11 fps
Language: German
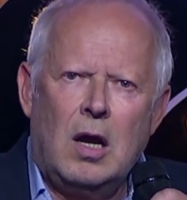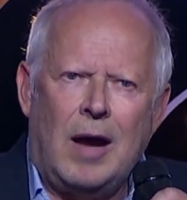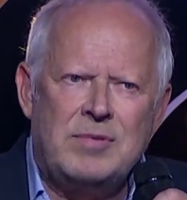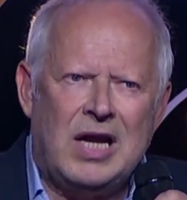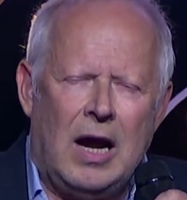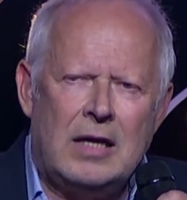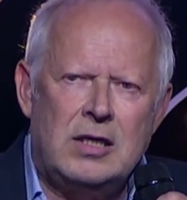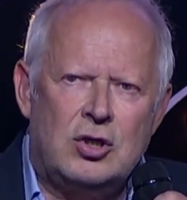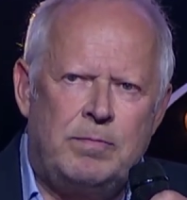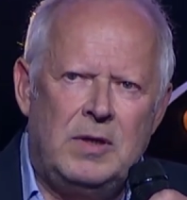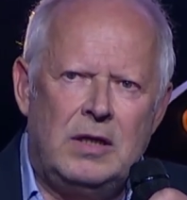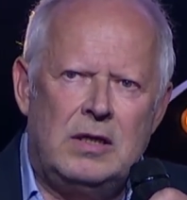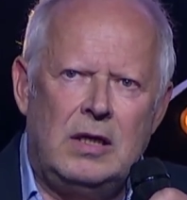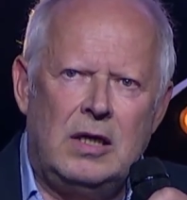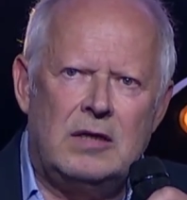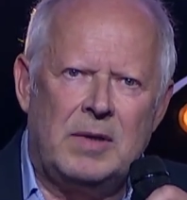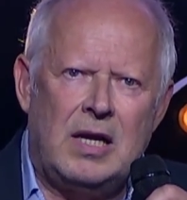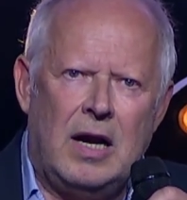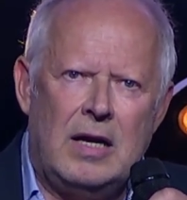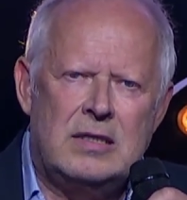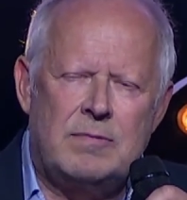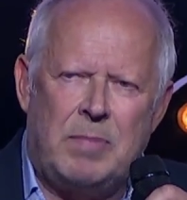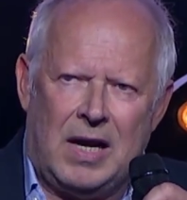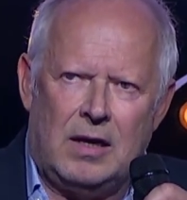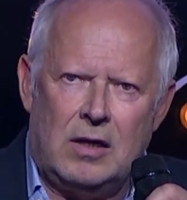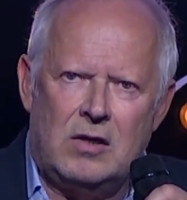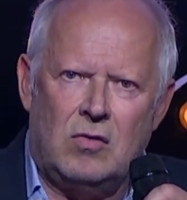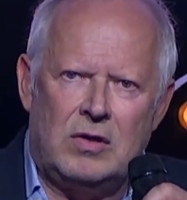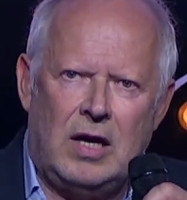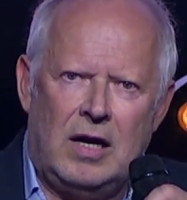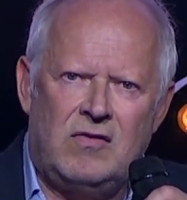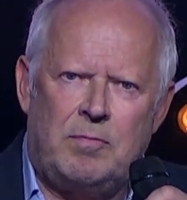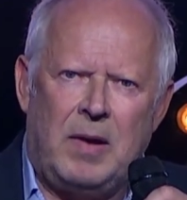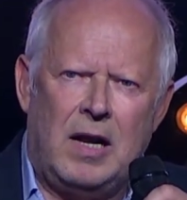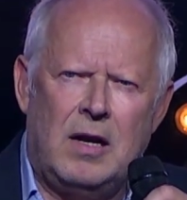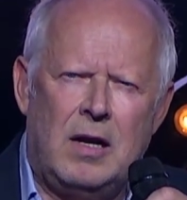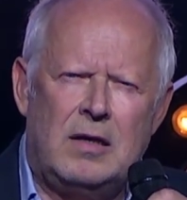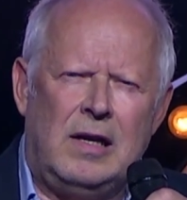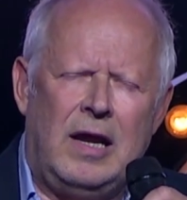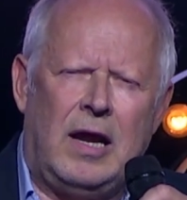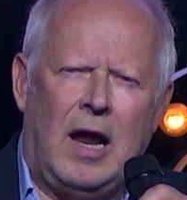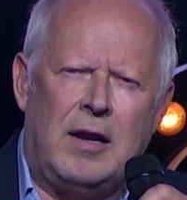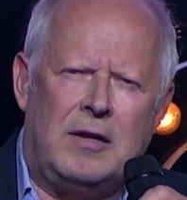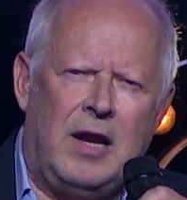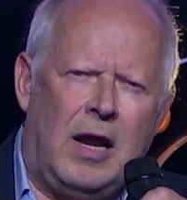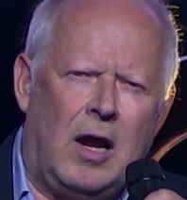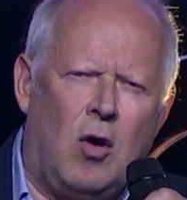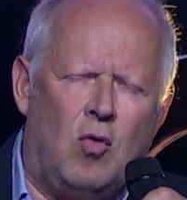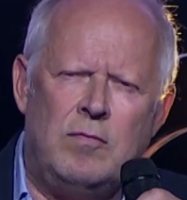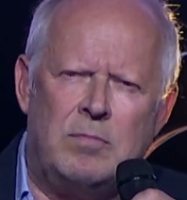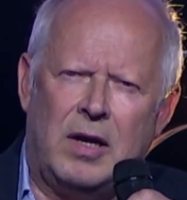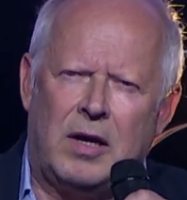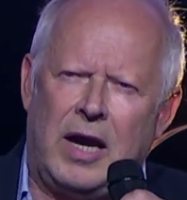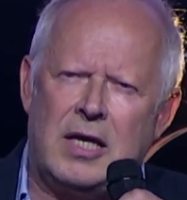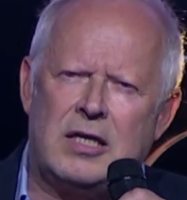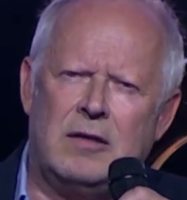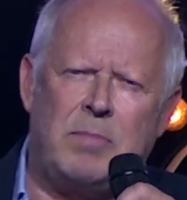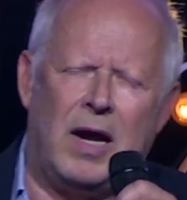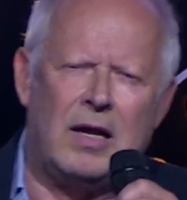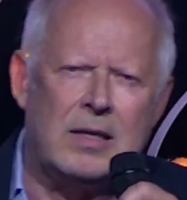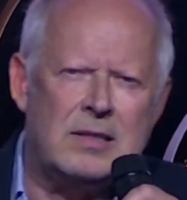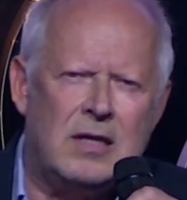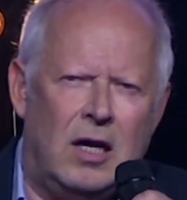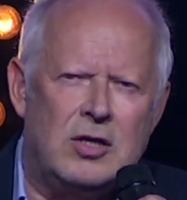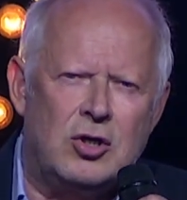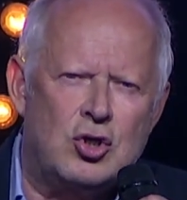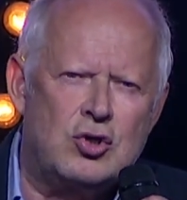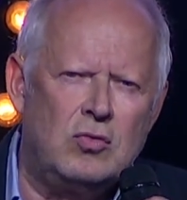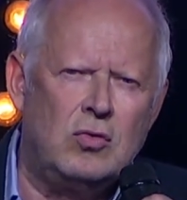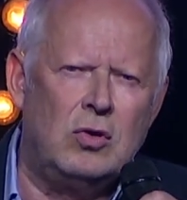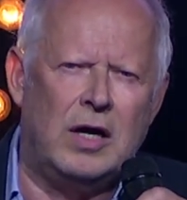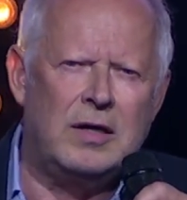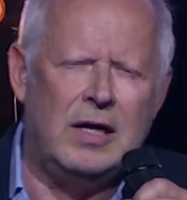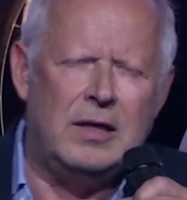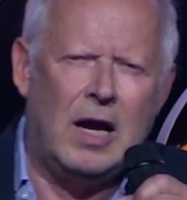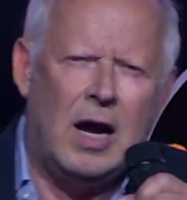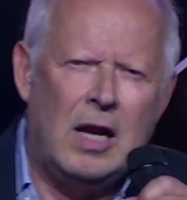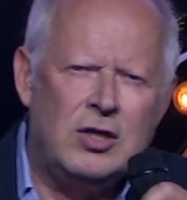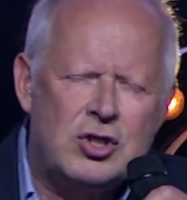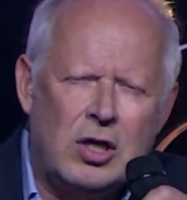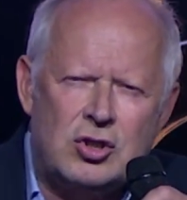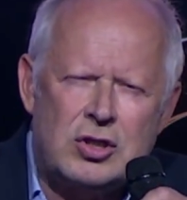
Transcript: Am Theater spielte ich mit Heinz Bennett. Und Heinz Bennett, legendär, unberechenbar, ganz alte Schule, ein genialischer